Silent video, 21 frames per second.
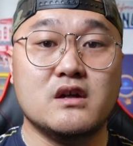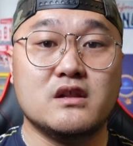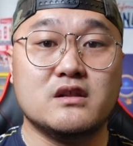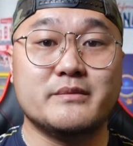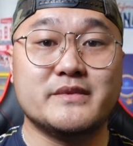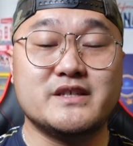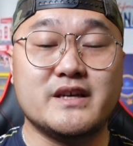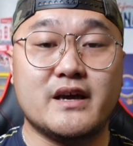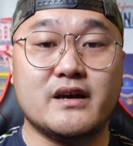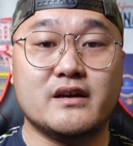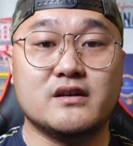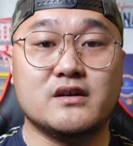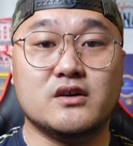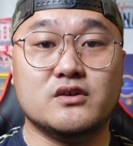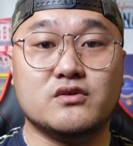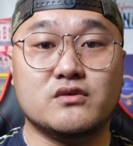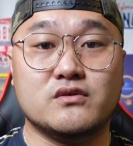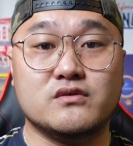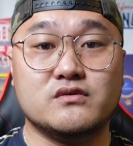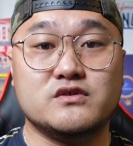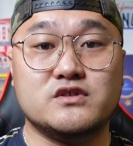那么在合
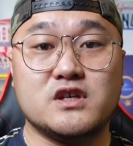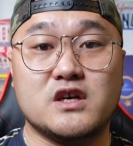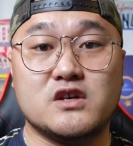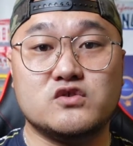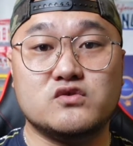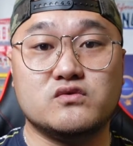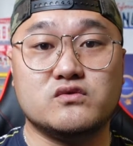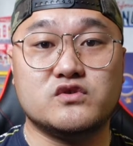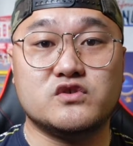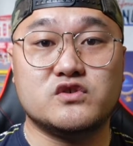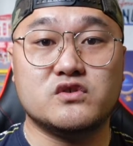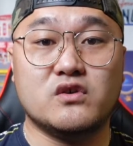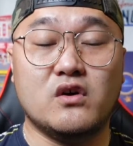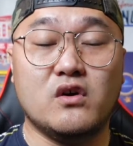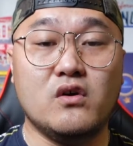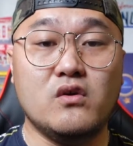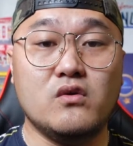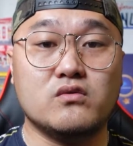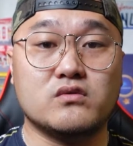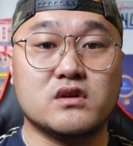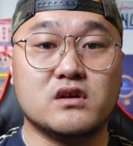同结束之后。
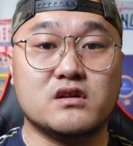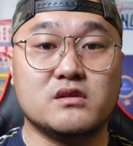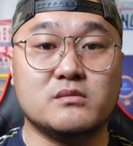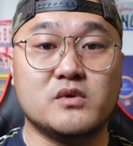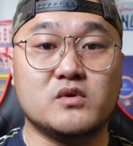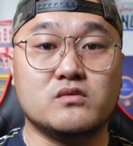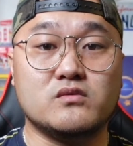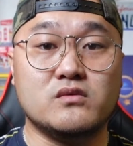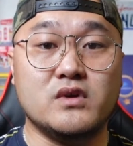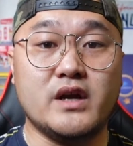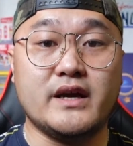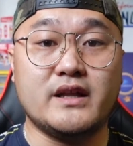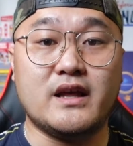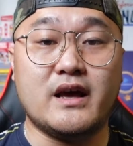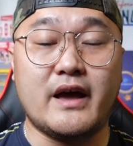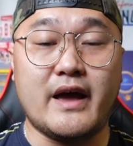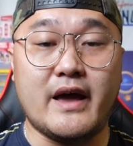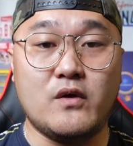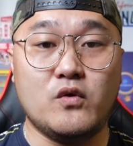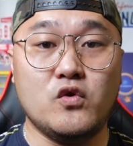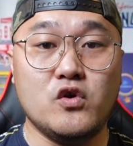后呢？那么吴磊呢
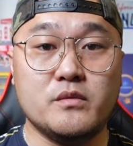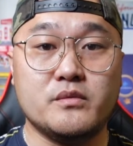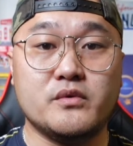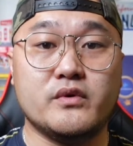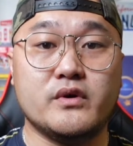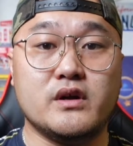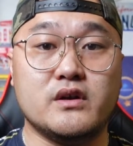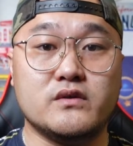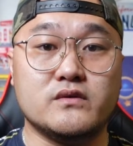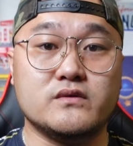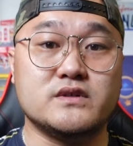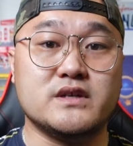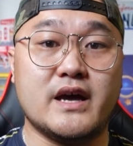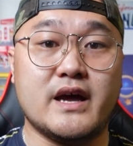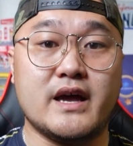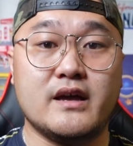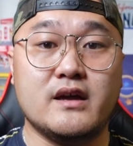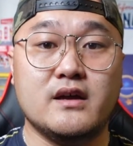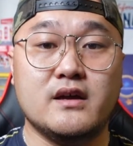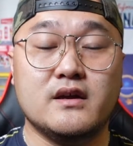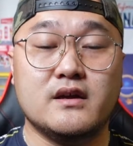还会不会留
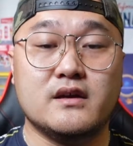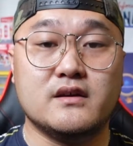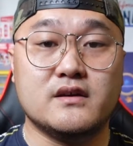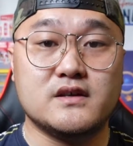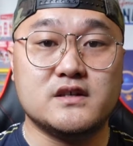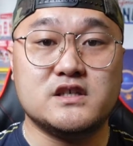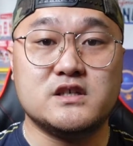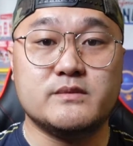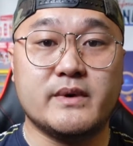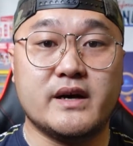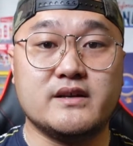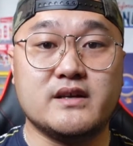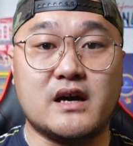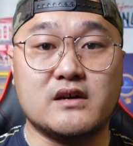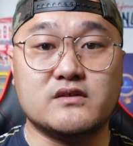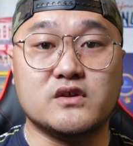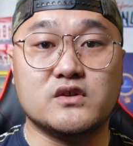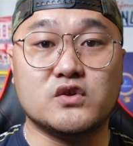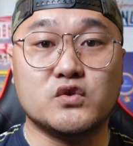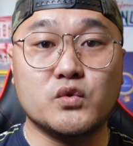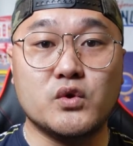在呃西班牙
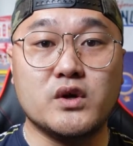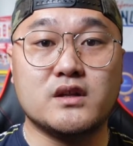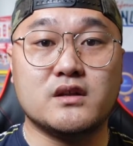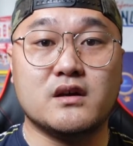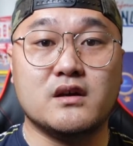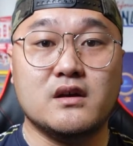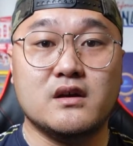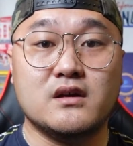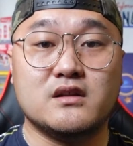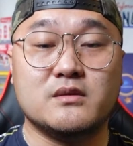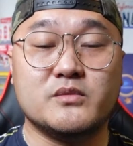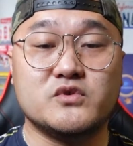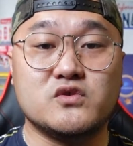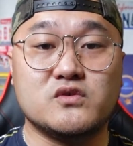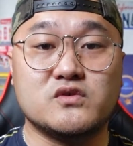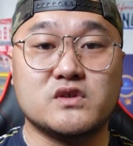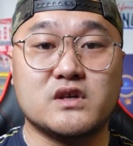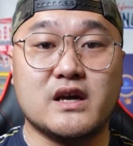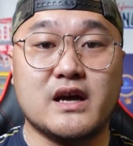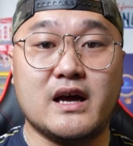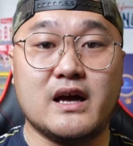人队呢？那么就
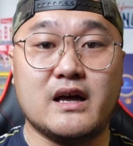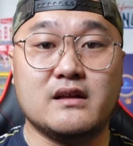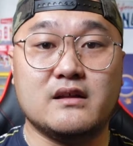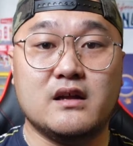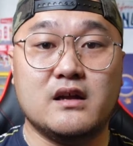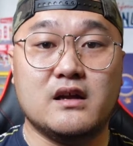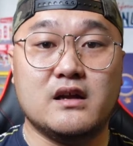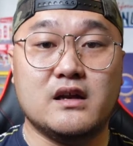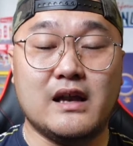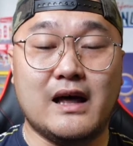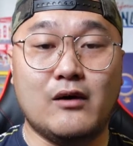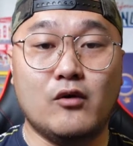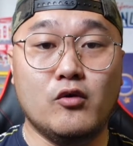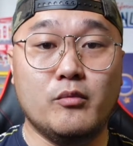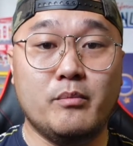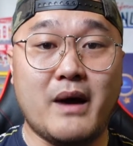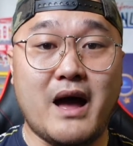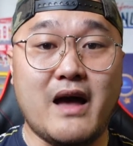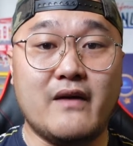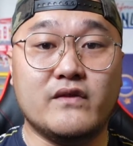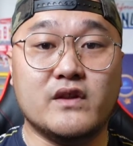是看老
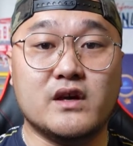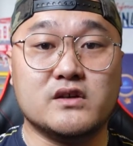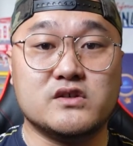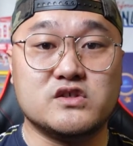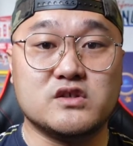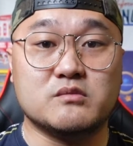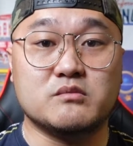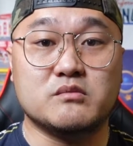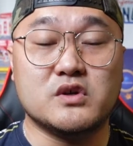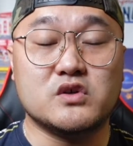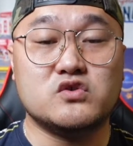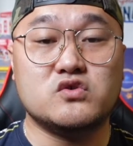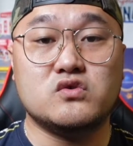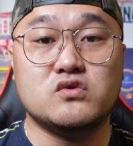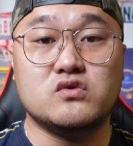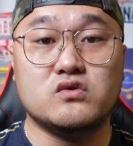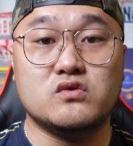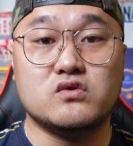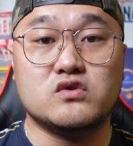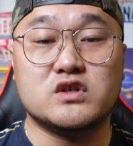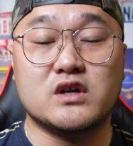板呢怎么
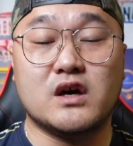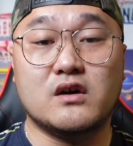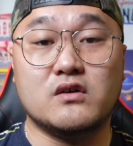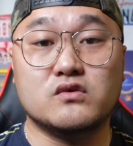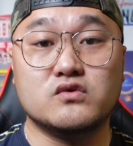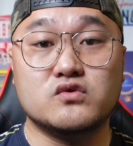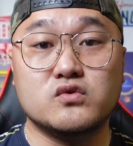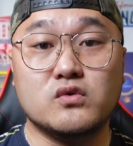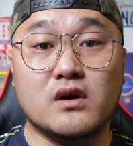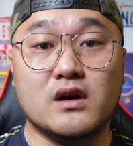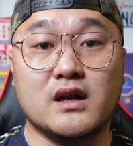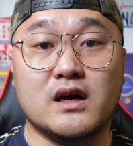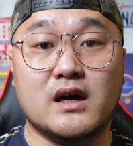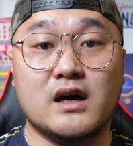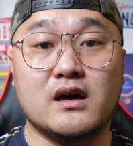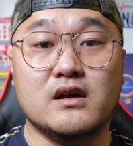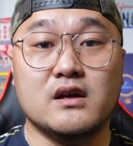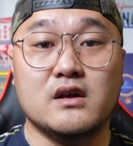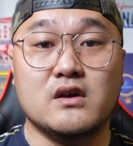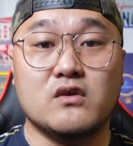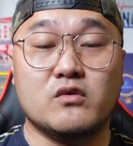去操作了
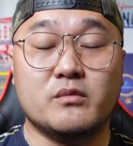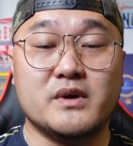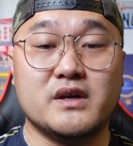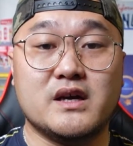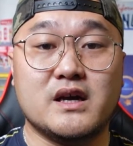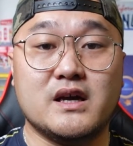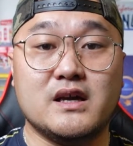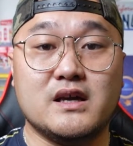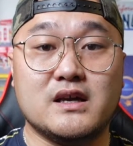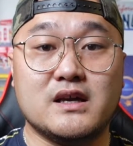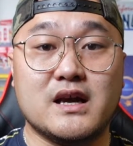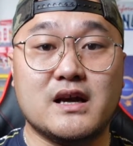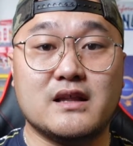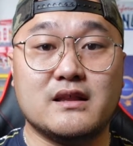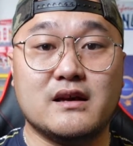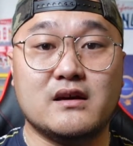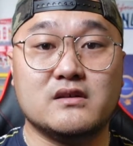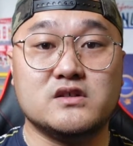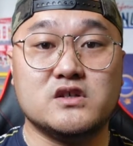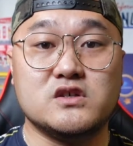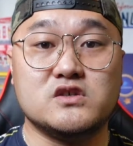哈。我们可以看
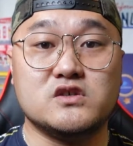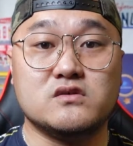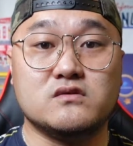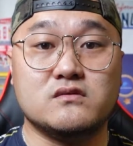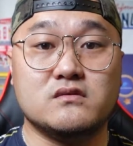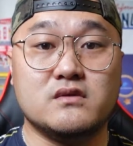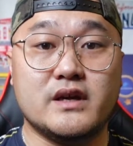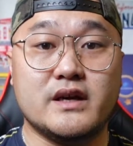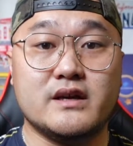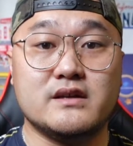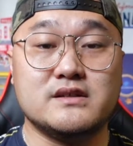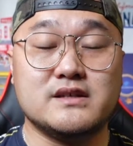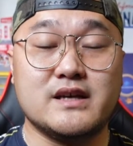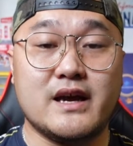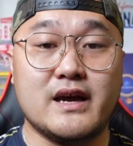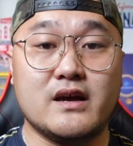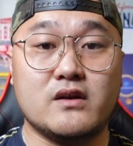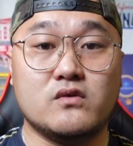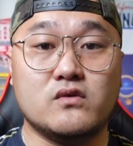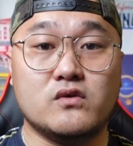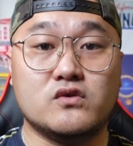到，其实吴磊
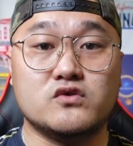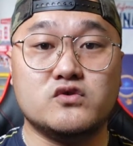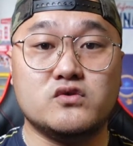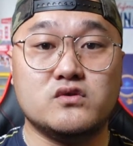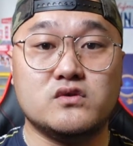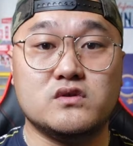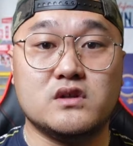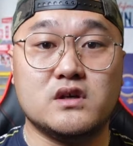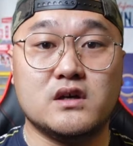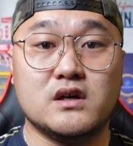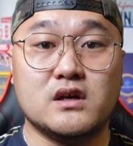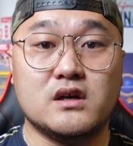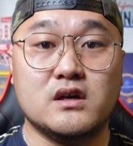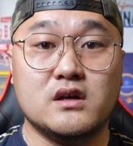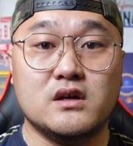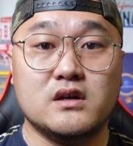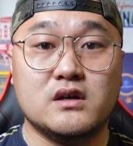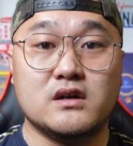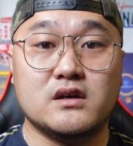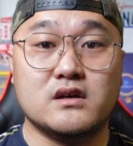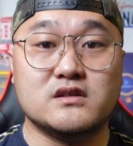在过去的
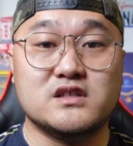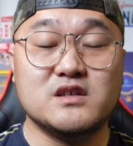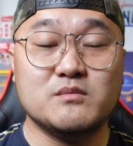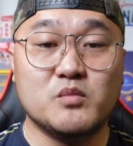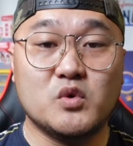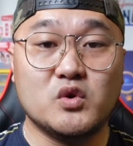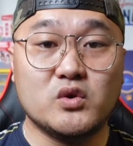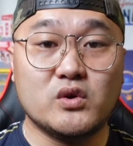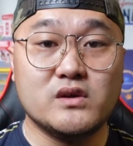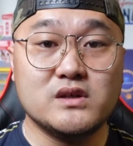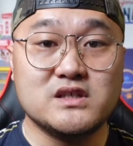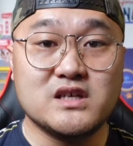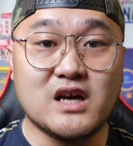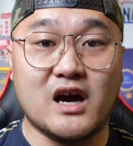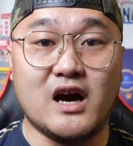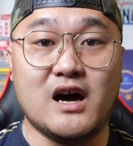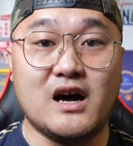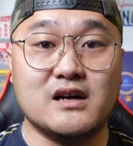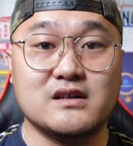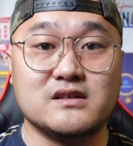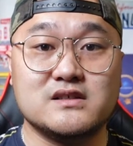呃这么多
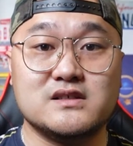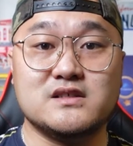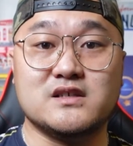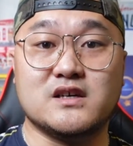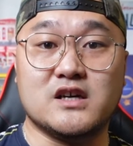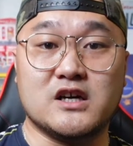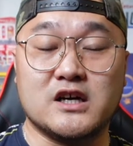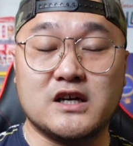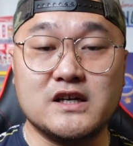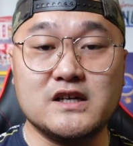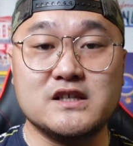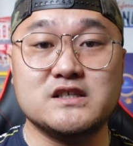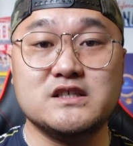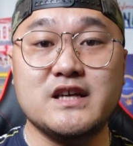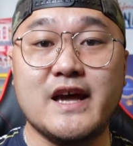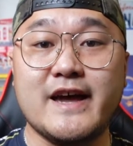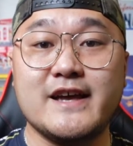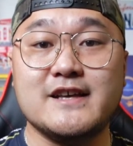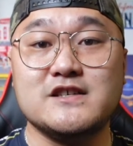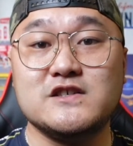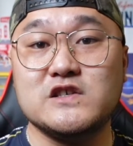场整个
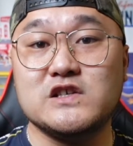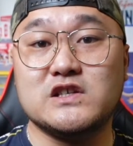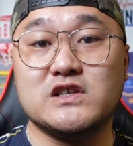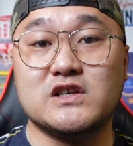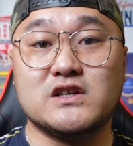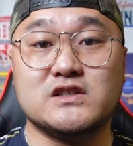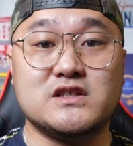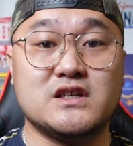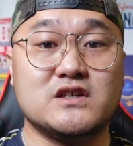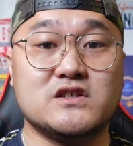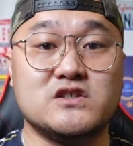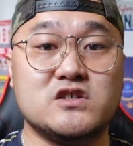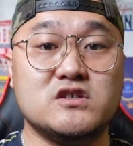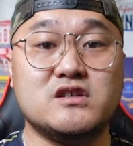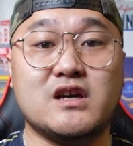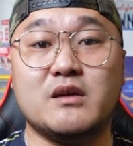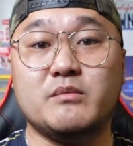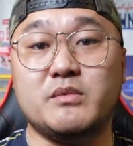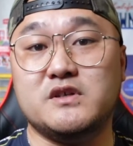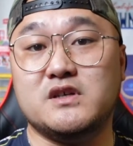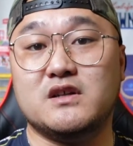赛季的这个西
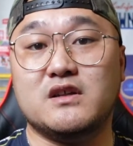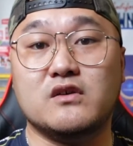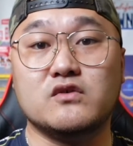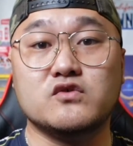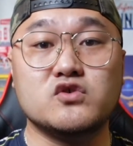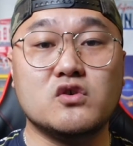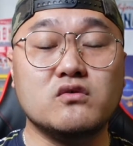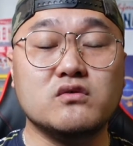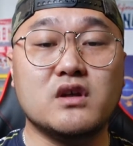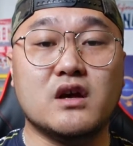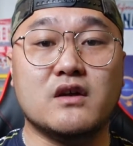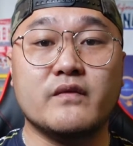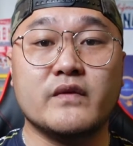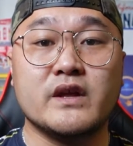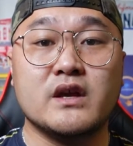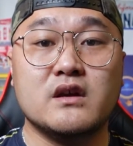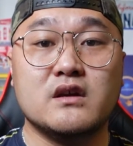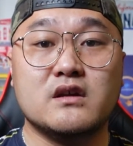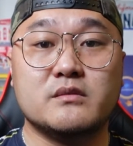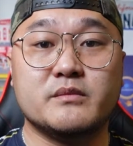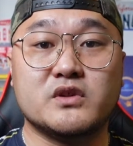甲比赛当中呢，
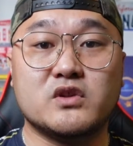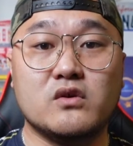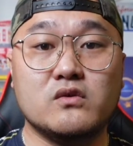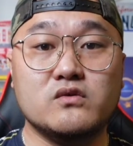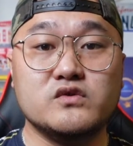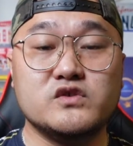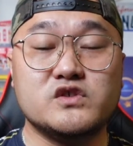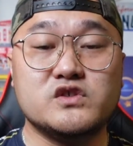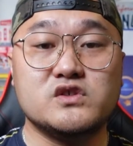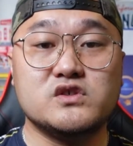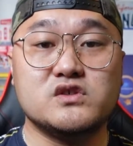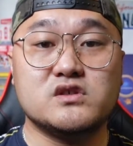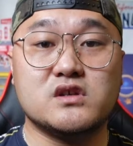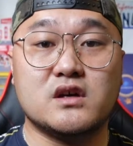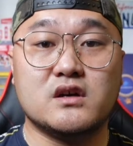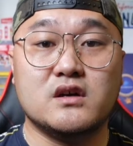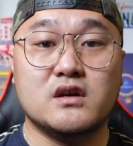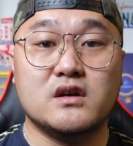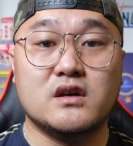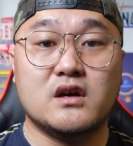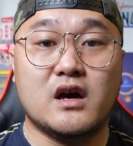那么都是呢。